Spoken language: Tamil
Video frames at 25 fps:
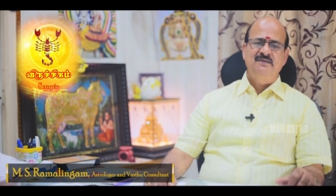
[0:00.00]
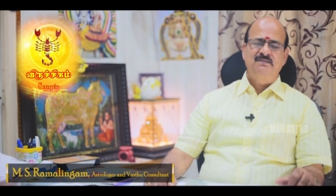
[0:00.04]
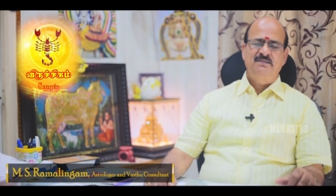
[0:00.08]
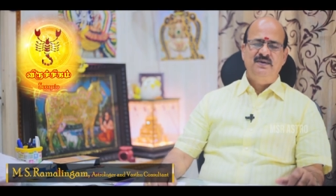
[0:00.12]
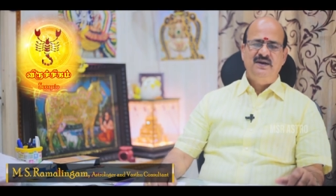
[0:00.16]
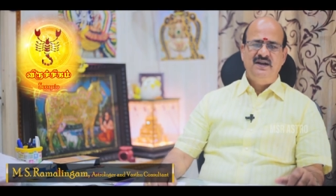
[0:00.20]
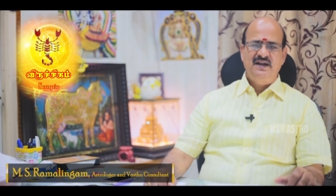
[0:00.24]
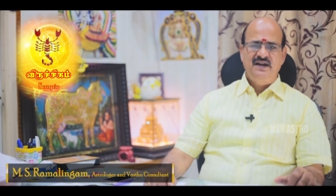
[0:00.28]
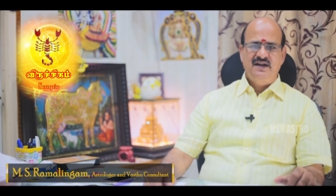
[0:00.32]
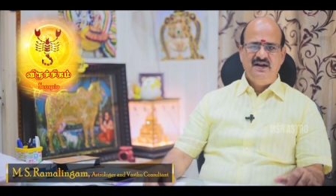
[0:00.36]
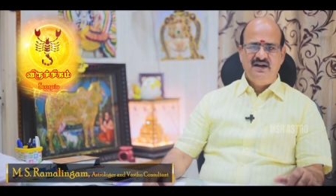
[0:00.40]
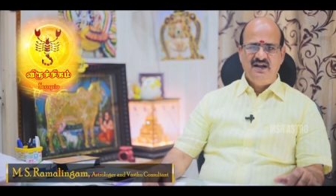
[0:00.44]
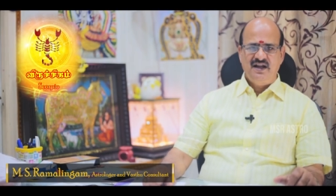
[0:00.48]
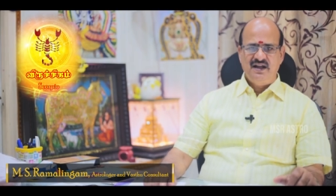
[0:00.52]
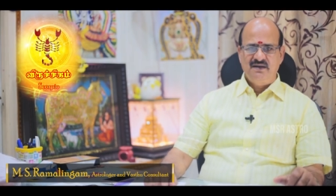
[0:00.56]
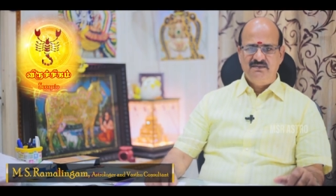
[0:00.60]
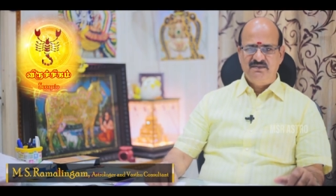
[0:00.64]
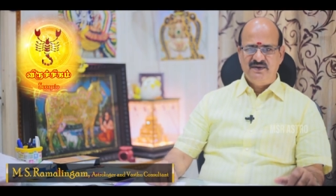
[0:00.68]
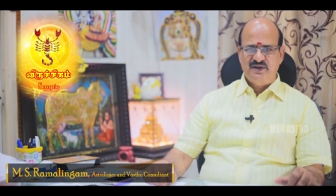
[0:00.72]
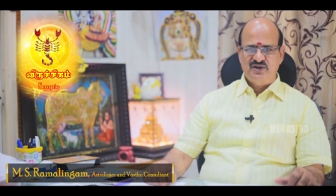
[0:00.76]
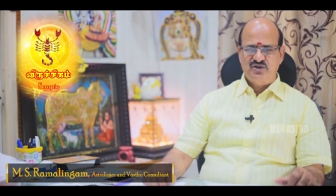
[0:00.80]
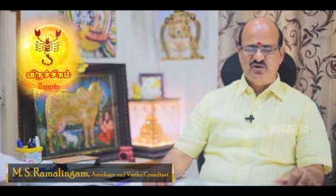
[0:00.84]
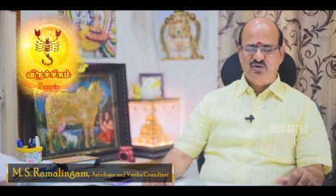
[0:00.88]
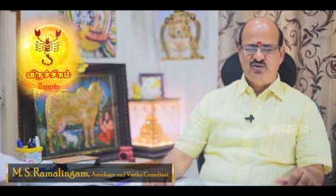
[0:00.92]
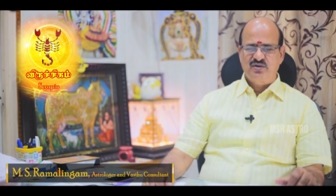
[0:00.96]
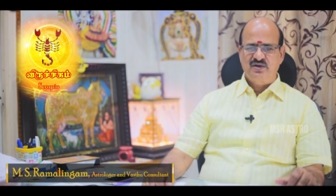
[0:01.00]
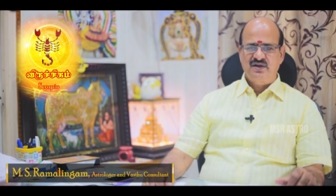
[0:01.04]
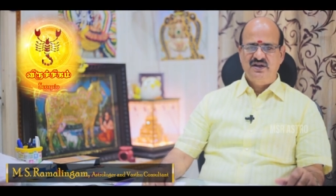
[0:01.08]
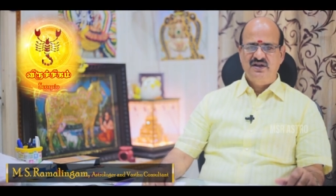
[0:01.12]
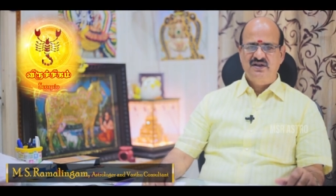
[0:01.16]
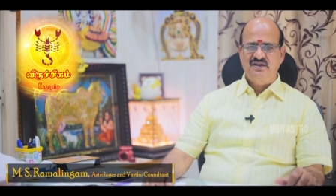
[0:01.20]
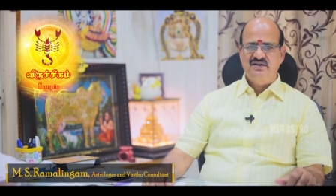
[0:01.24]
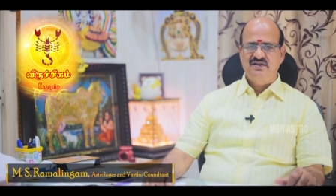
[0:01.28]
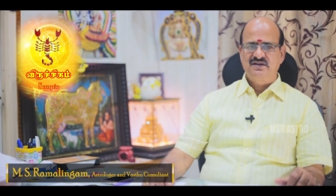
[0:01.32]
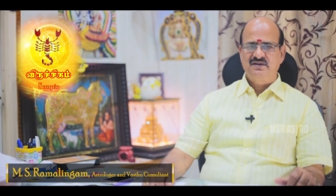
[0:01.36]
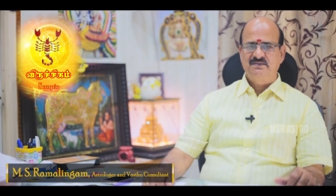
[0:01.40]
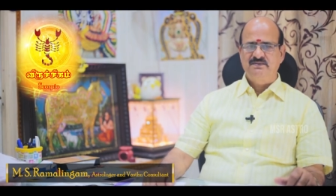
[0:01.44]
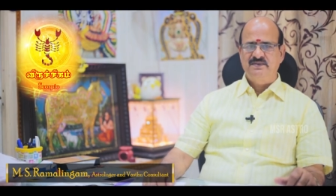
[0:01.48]
பிள்ளைகளால்
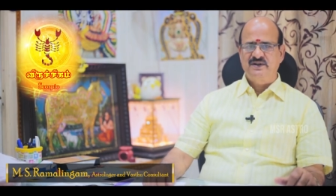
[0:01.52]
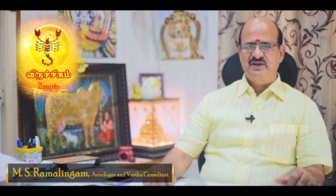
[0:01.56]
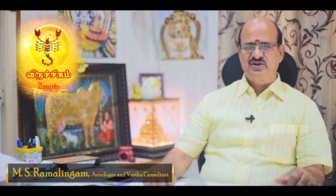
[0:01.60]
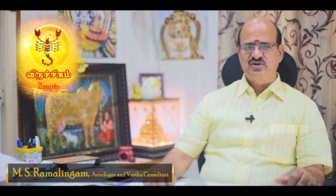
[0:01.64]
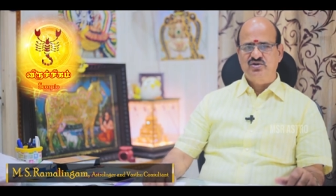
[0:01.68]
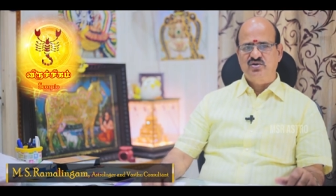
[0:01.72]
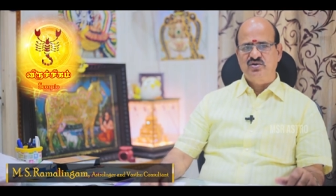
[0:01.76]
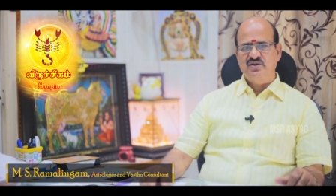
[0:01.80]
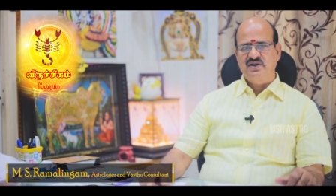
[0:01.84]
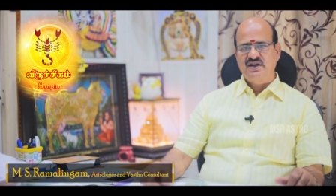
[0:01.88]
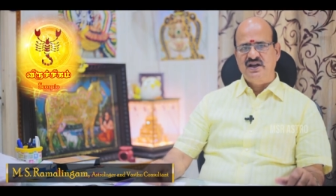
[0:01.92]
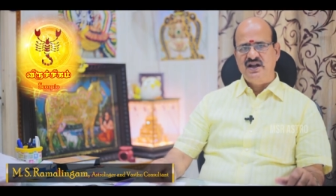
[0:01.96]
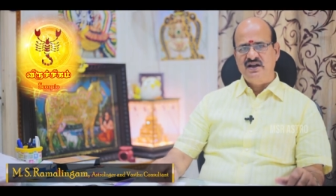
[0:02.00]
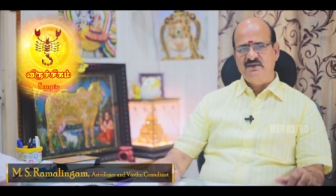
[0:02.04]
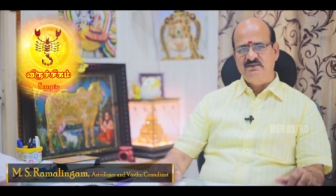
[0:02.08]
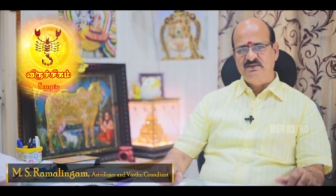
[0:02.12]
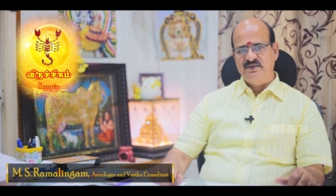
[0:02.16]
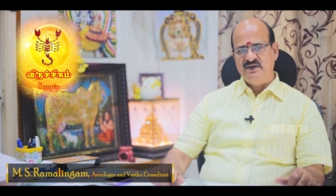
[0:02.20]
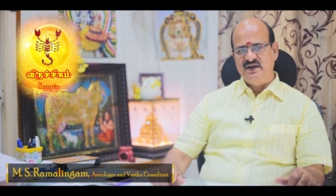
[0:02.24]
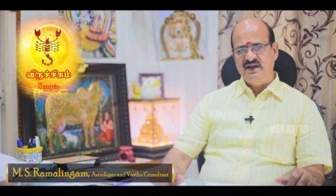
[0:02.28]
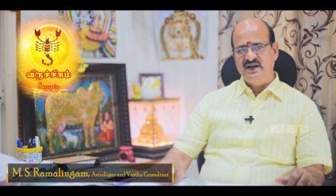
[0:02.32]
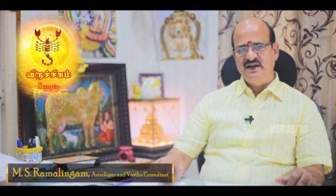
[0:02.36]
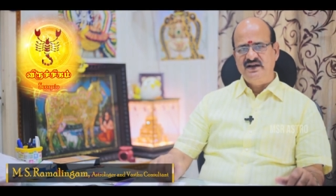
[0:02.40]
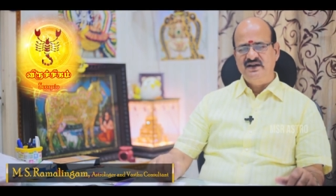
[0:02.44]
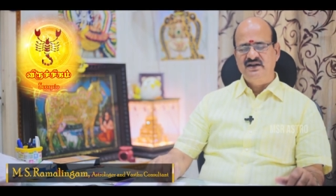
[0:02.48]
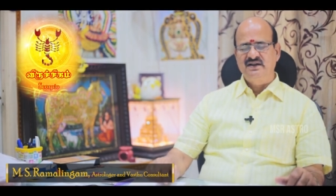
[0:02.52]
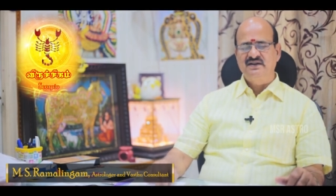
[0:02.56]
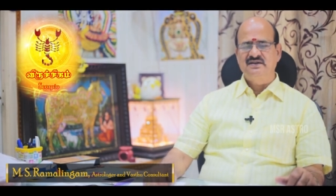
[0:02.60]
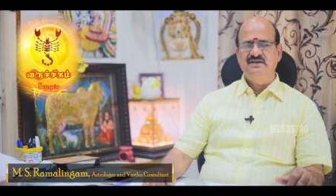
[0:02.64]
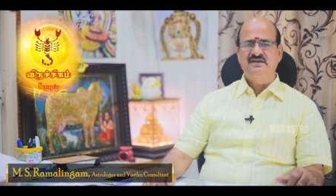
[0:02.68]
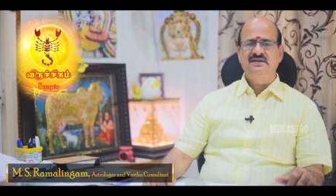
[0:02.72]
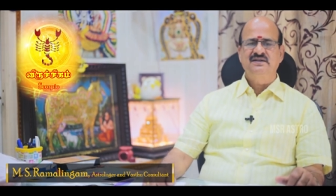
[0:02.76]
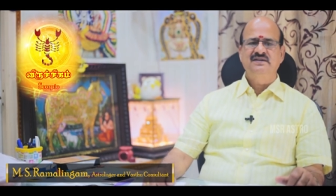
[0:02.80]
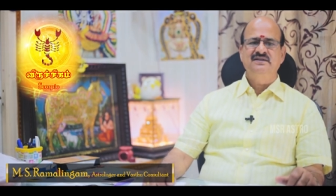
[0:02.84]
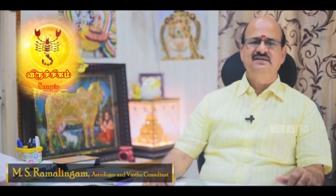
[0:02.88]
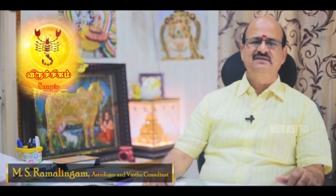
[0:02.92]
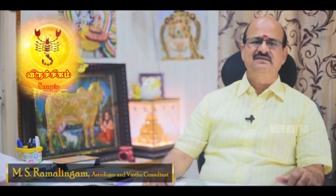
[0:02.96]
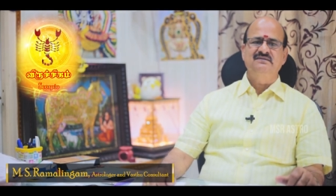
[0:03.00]
பெற்றோர்களுக்கு பெற்றோர்களால்
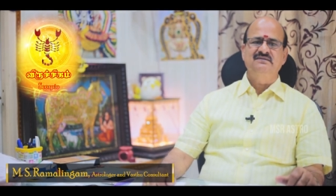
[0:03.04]
பிள்ளைகளுக்கு